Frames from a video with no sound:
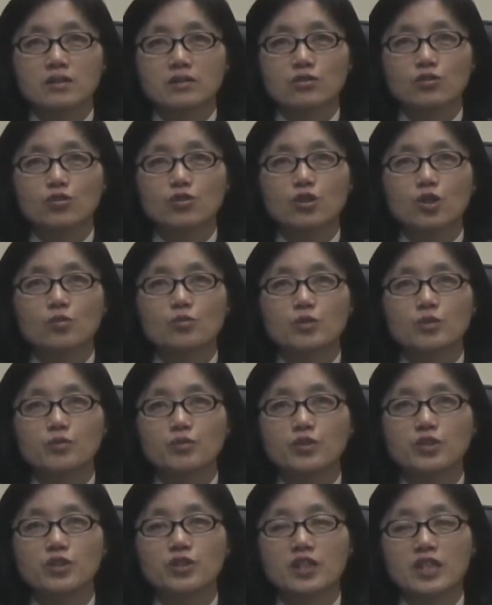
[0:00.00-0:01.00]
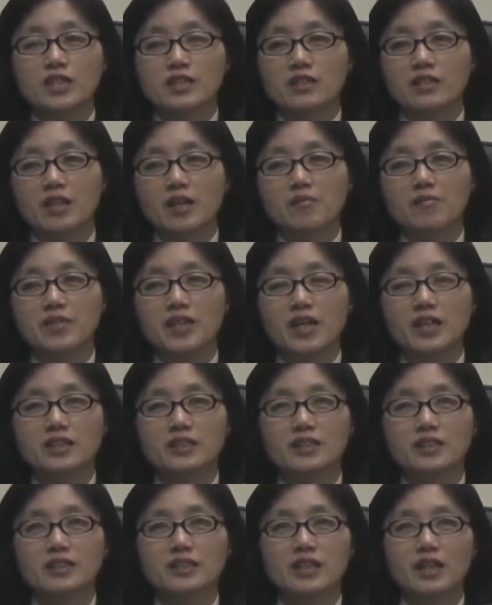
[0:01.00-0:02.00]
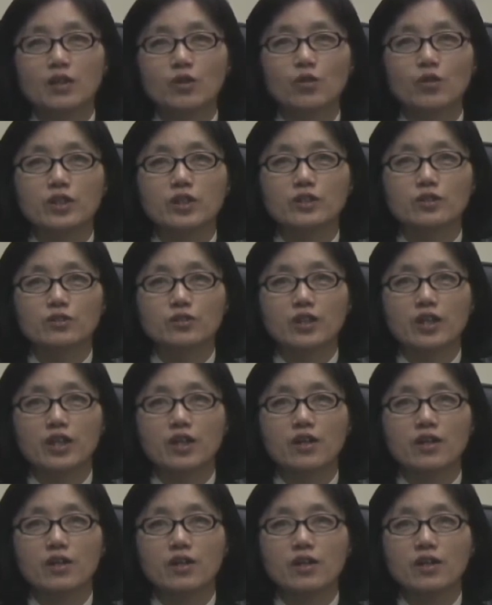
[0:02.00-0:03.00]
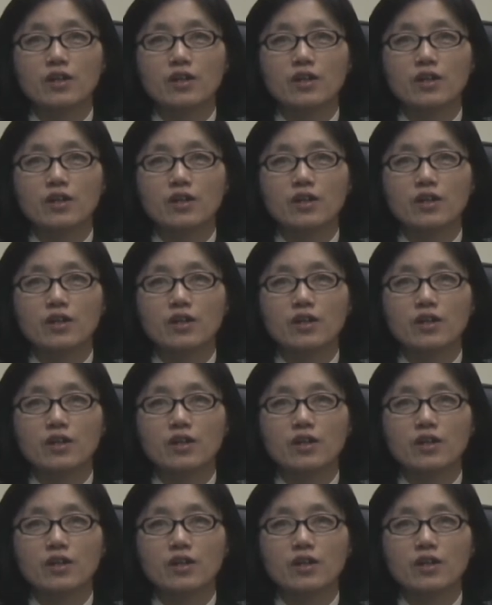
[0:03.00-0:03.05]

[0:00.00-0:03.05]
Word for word: 주정부 부처에서 담당을 하고 있고요.